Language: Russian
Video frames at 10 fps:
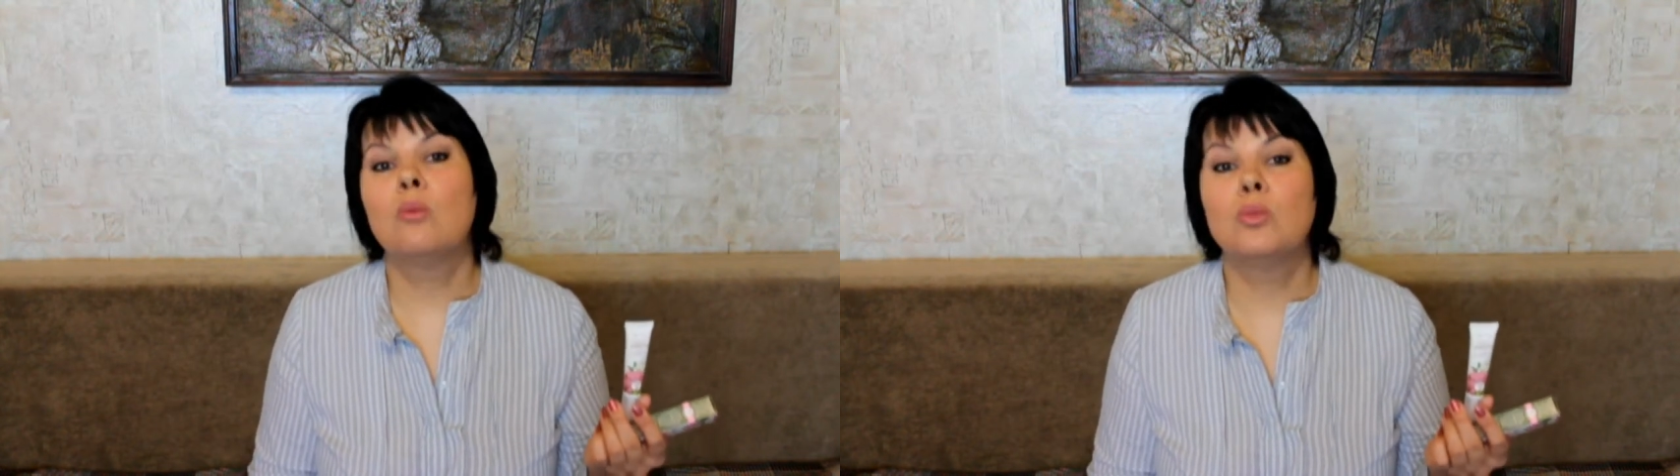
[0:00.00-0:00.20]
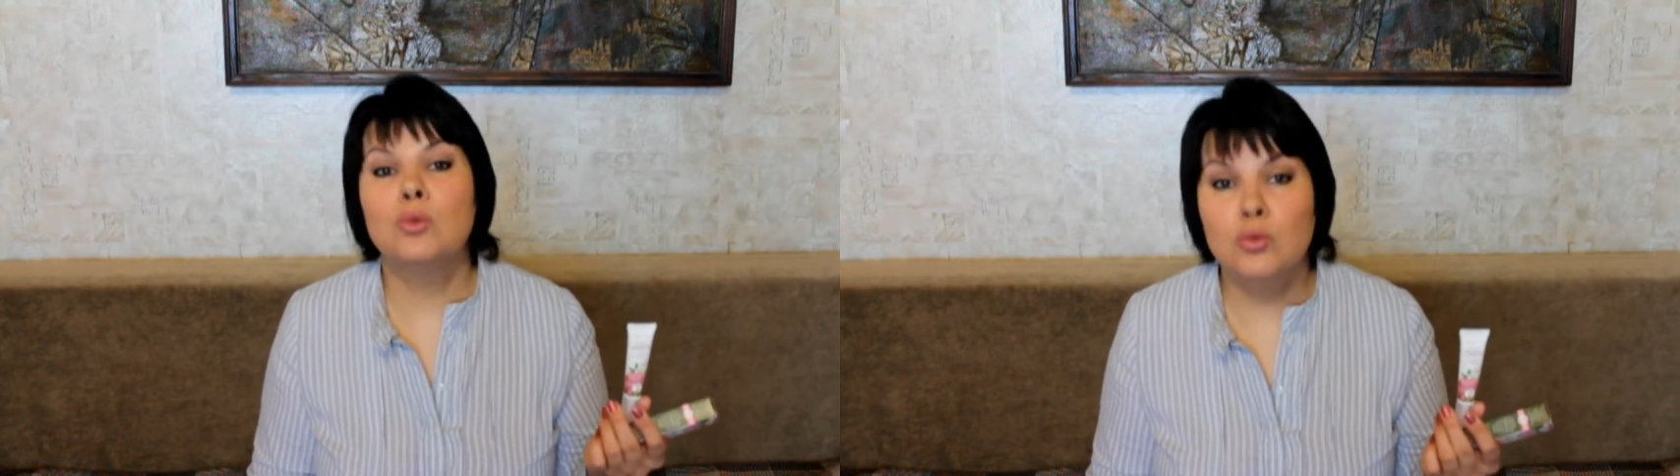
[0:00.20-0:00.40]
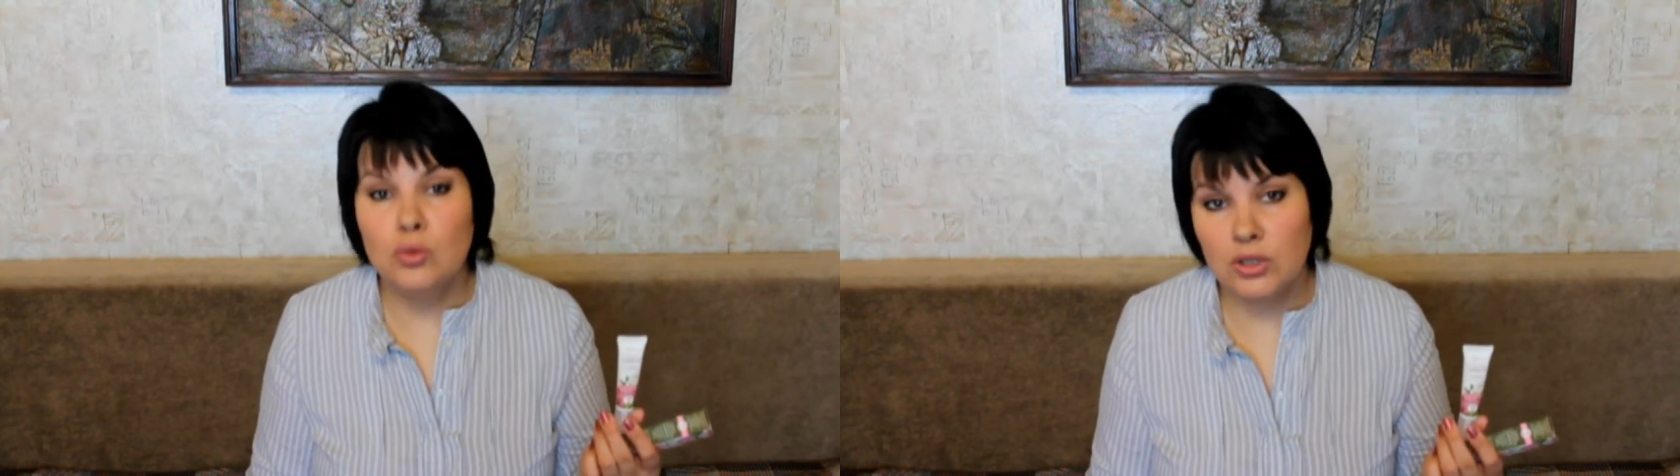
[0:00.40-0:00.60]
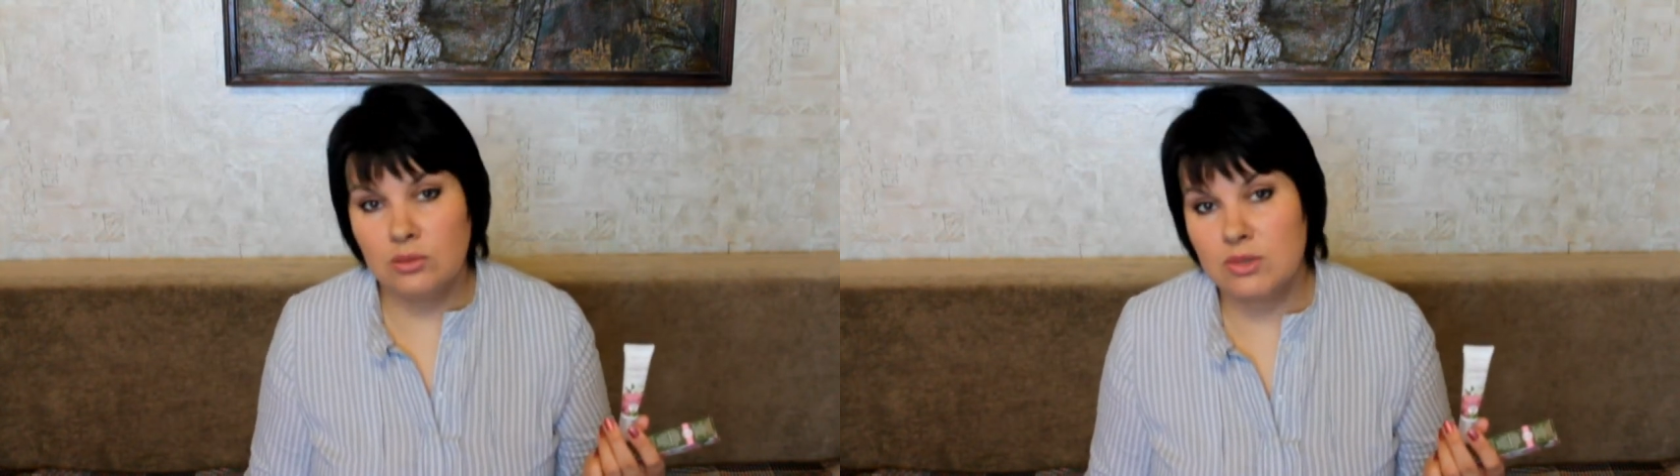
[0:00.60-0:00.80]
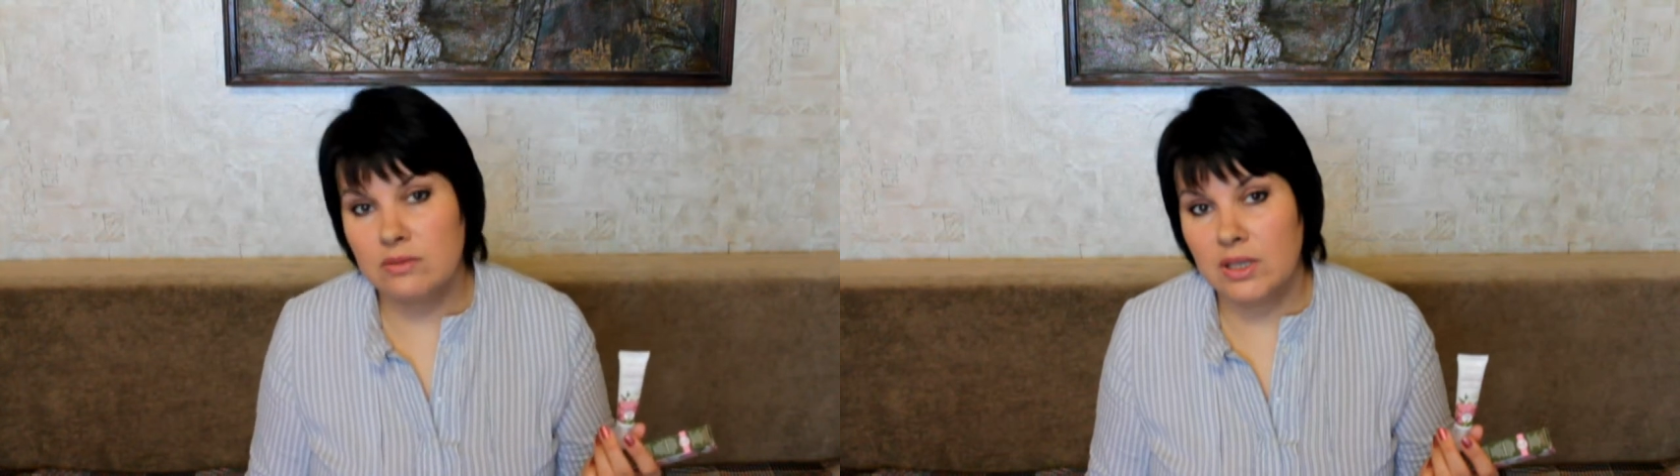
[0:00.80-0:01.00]

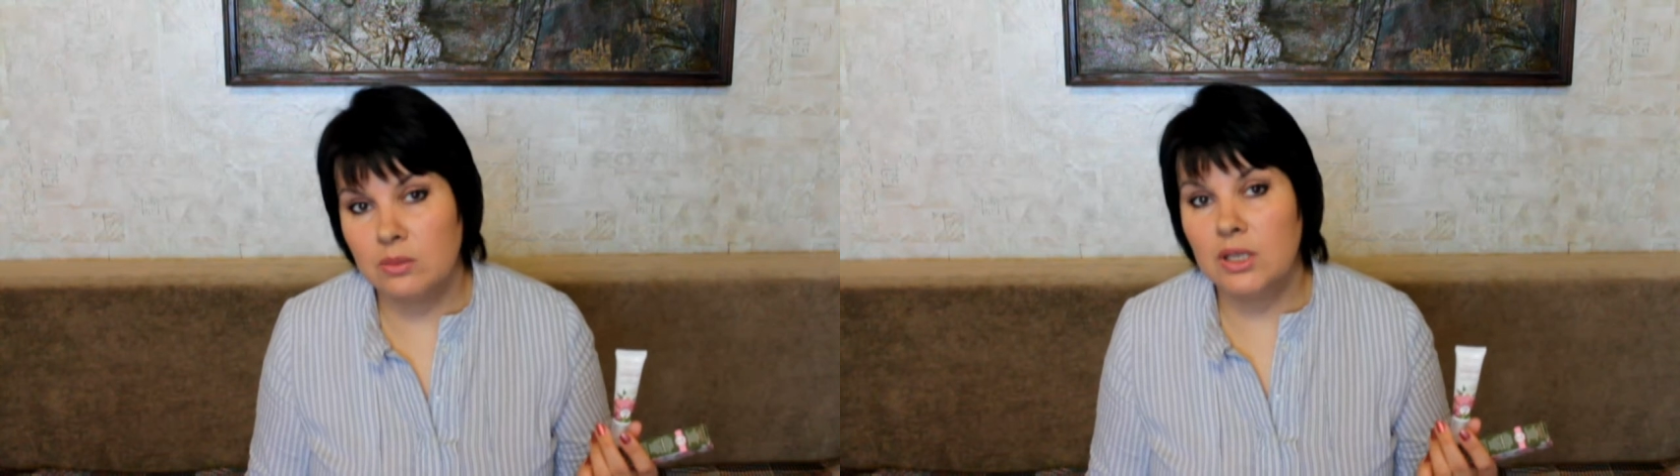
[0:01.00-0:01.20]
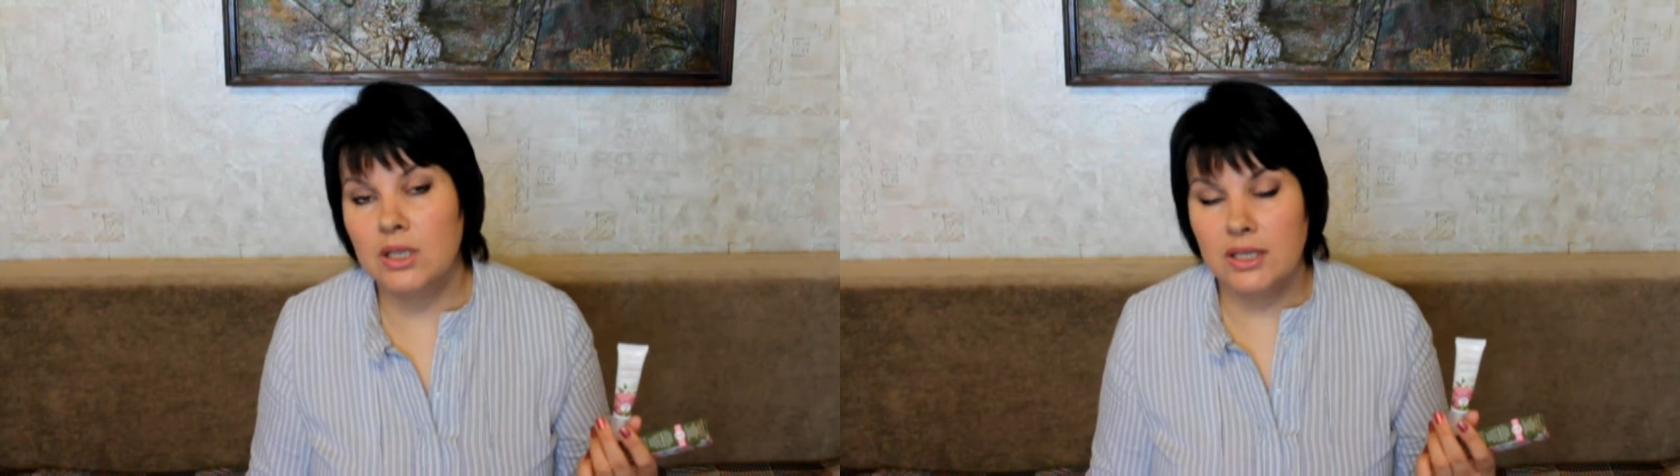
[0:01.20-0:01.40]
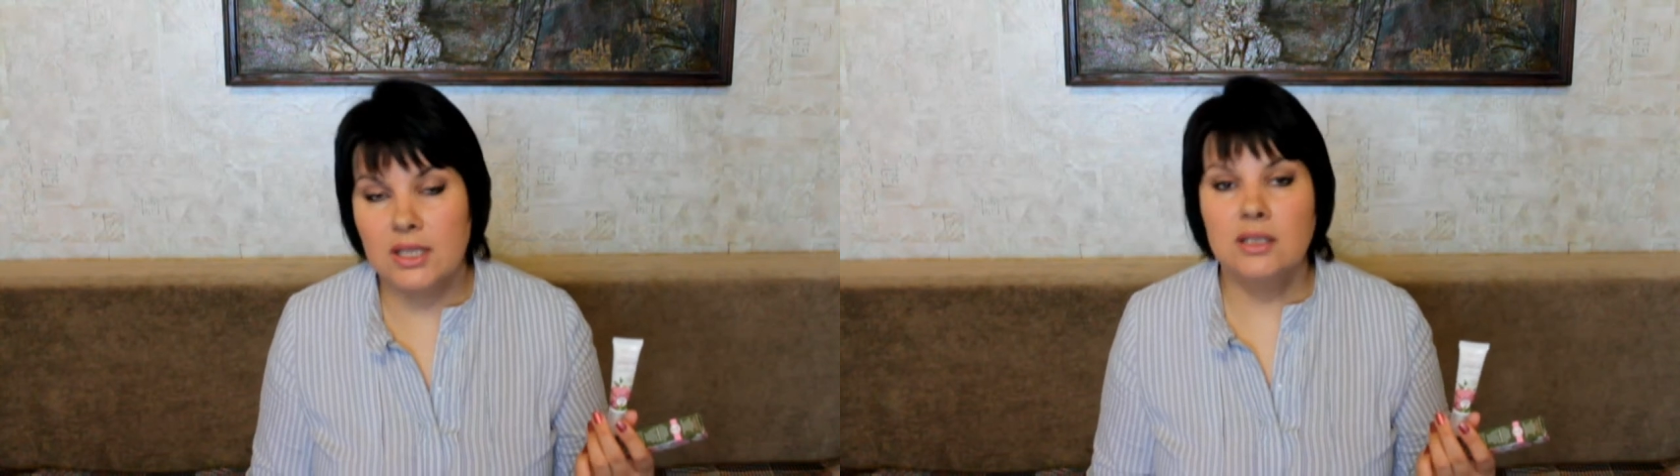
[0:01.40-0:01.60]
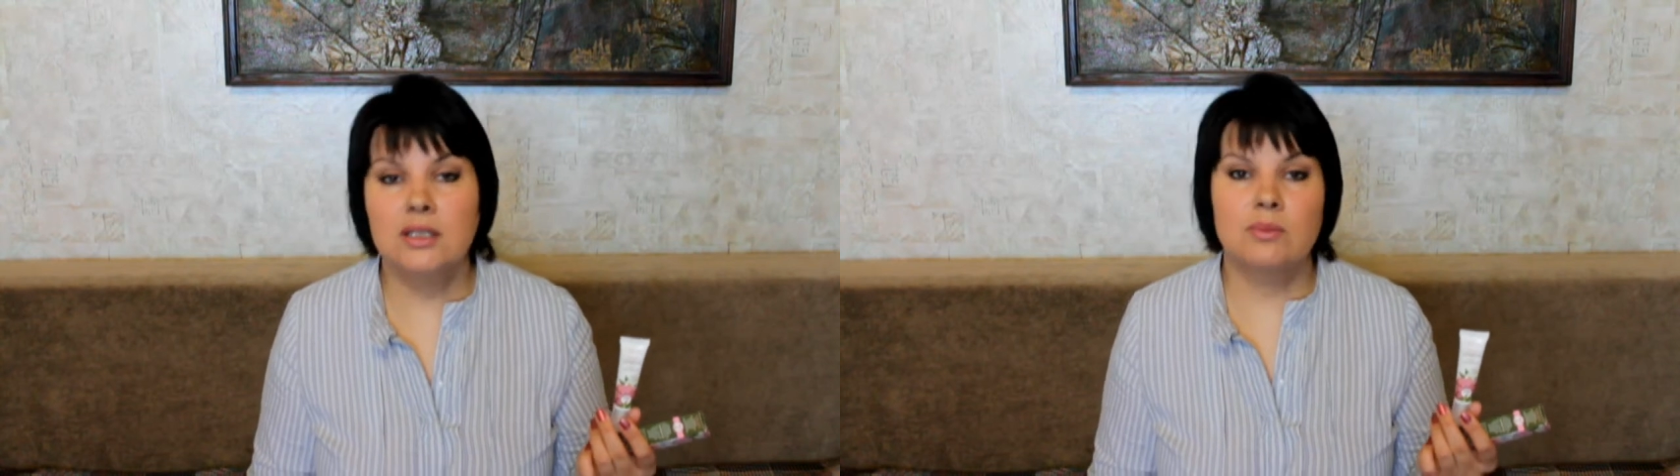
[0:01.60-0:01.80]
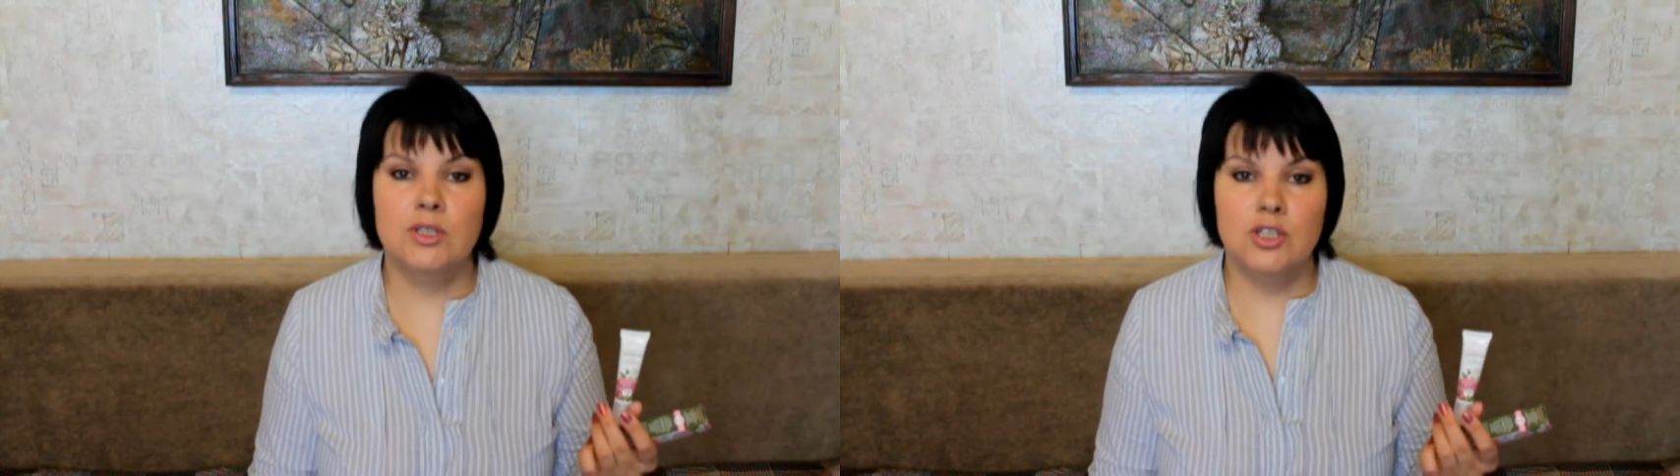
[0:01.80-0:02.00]
многим своим клиентам,